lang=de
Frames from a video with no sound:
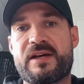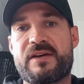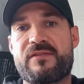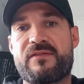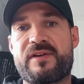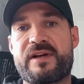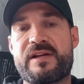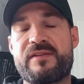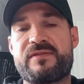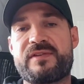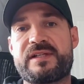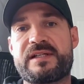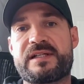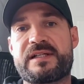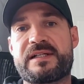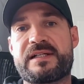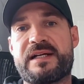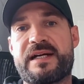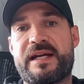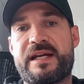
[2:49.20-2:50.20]
weil
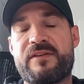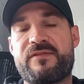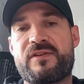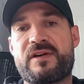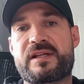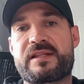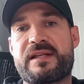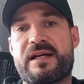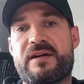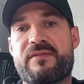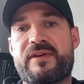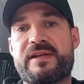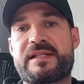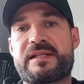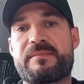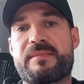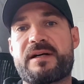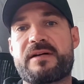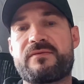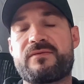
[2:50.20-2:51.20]
wir einfach da
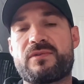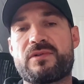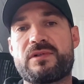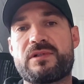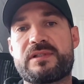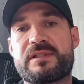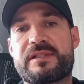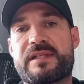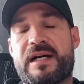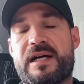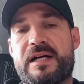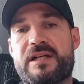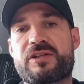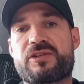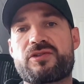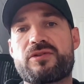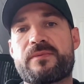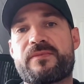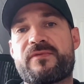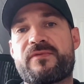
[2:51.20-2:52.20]
weitermachen wollen, da
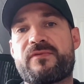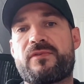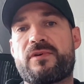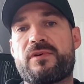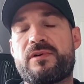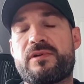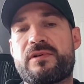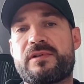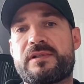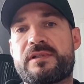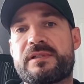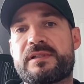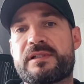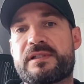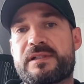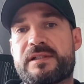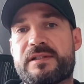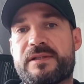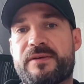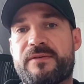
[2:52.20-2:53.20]
anknüpfen wollen,
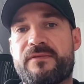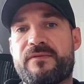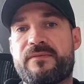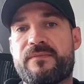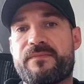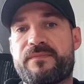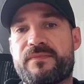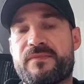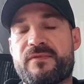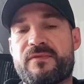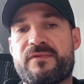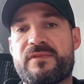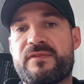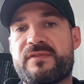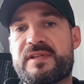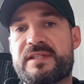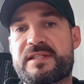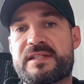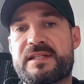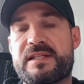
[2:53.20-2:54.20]
äh, wie
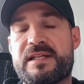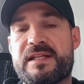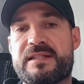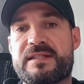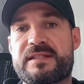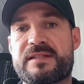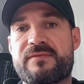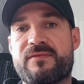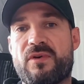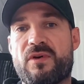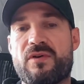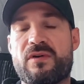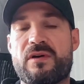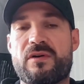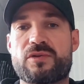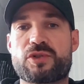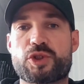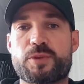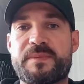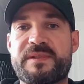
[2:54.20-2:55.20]
wir es in den letzten Wochen
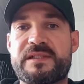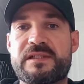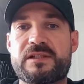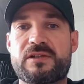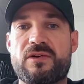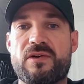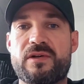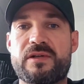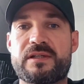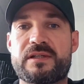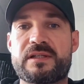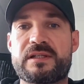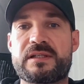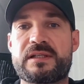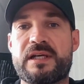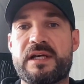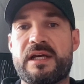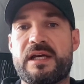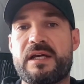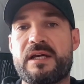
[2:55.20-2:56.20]
auch spielen konnten,
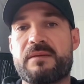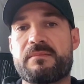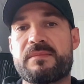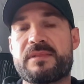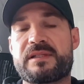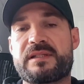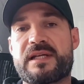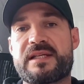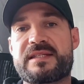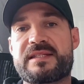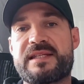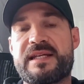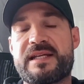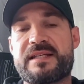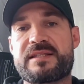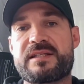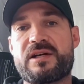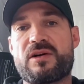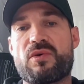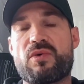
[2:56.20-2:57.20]
mit einer sehr,
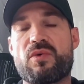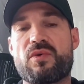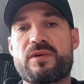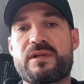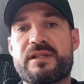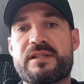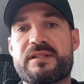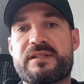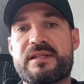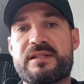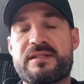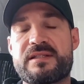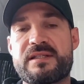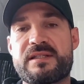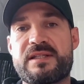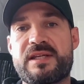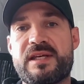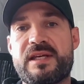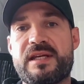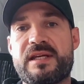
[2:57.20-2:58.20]
sehr hohen
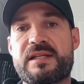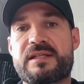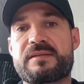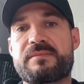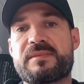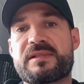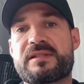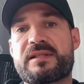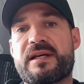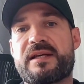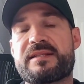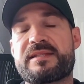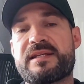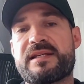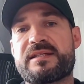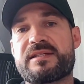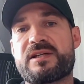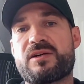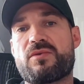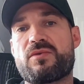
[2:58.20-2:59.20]
Intensität, mit einer
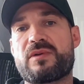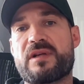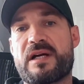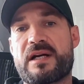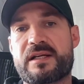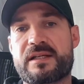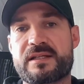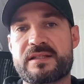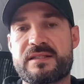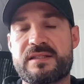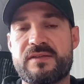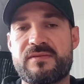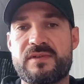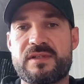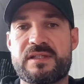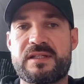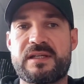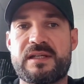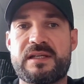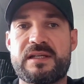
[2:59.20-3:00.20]
sehr, sehr hohen
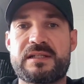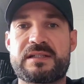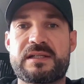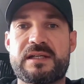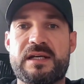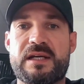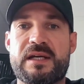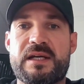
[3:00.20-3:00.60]
Aggressivität